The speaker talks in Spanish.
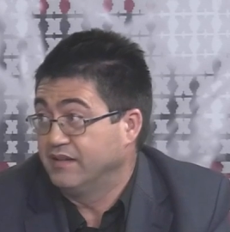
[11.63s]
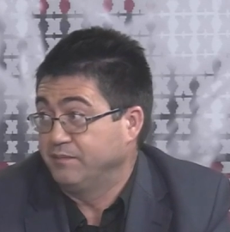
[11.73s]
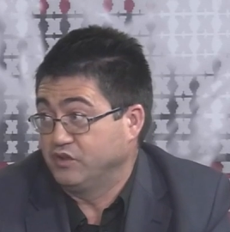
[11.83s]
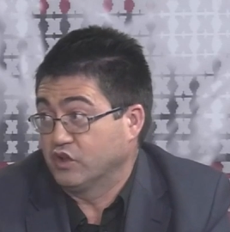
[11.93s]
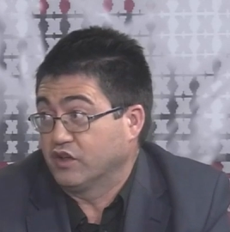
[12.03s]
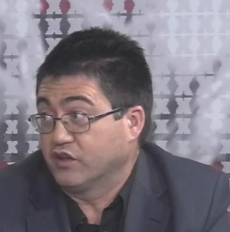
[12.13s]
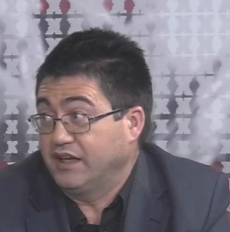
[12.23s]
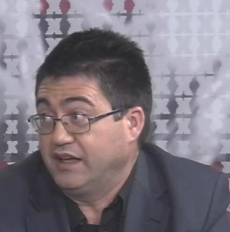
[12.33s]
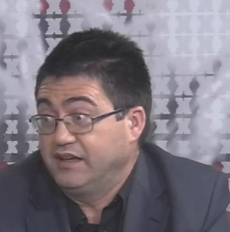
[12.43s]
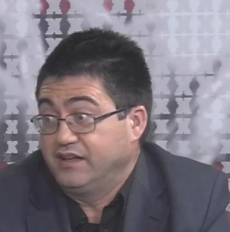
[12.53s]
Yo creo
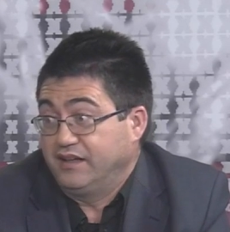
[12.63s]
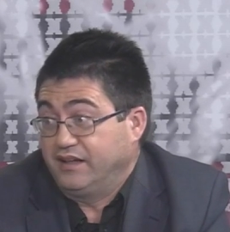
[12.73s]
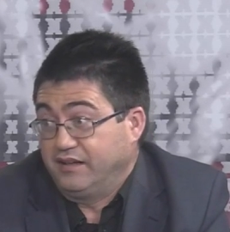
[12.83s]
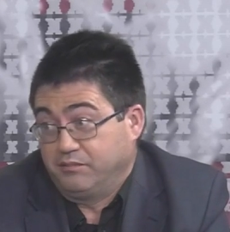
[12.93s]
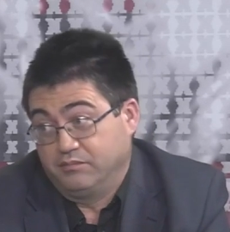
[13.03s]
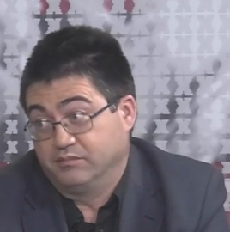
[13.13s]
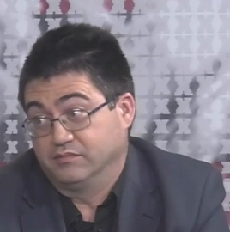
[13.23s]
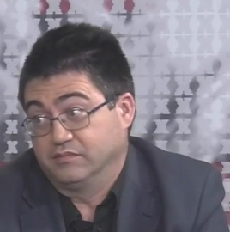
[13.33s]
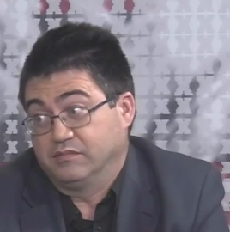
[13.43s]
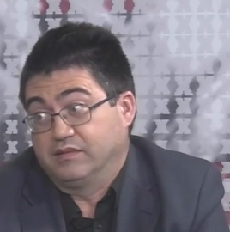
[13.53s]
que eh,
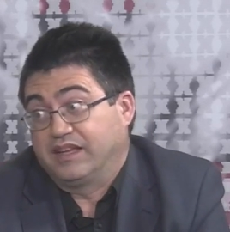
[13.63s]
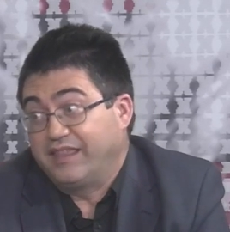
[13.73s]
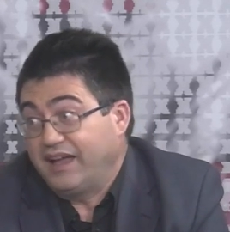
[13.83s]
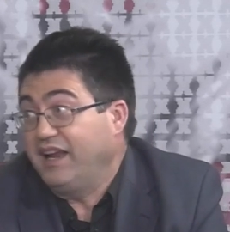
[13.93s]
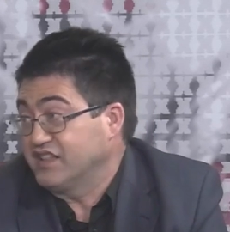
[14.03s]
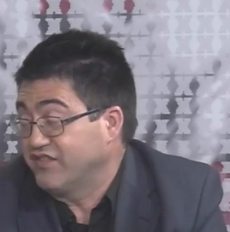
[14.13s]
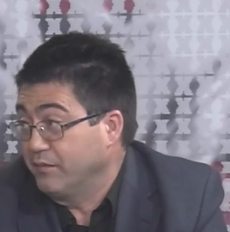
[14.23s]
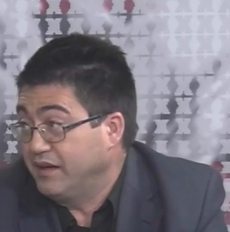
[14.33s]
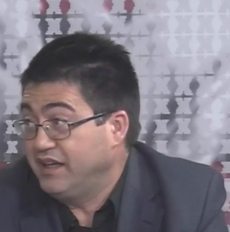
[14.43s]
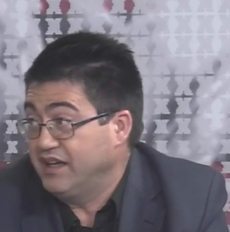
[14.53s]
mm, quizá a las
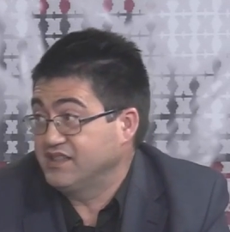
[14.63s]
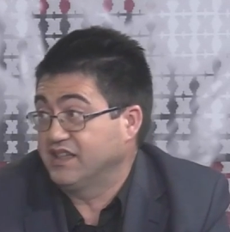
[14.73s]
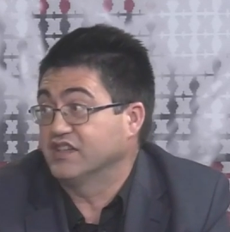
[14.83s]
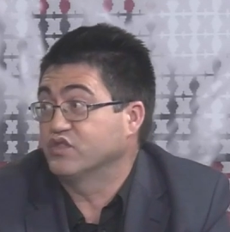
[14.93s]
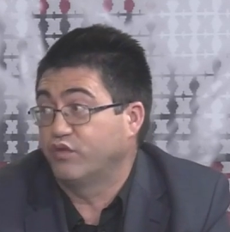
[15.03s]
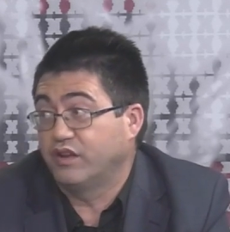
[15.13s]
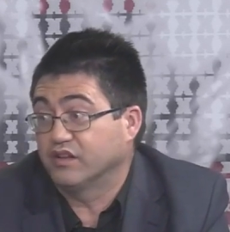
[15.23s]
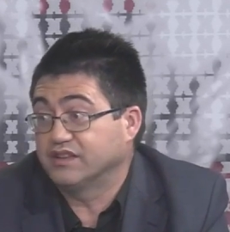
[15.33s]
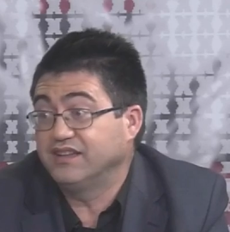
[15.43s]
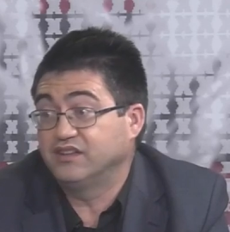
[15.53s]
familias que han sufrido
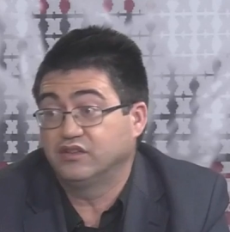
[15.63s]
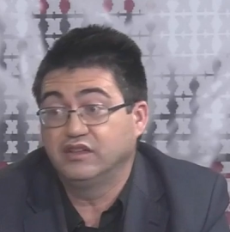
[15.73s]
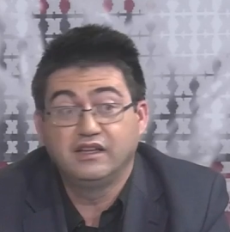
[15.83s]
tanto,